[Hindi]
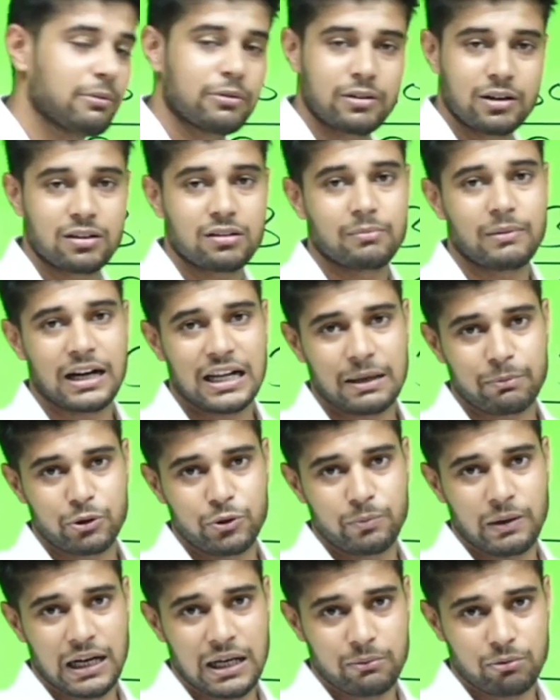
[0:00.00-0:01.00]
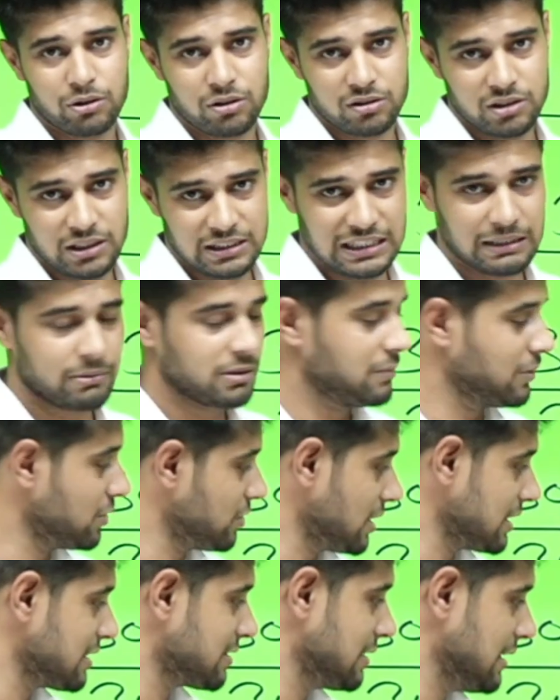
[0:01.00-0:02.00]
रहे तो बारह पॉइंट फाइव हो रहे तो नेता मत बोलो
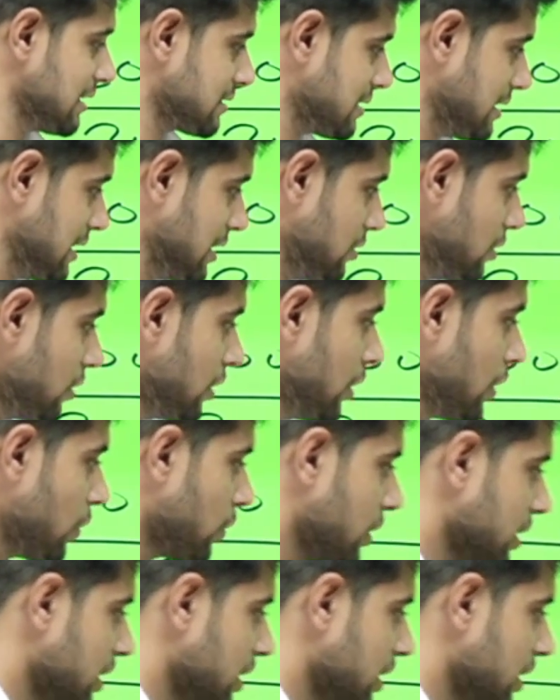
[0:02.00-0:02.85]
ज्यादा सिलेक्शन ले लो और ये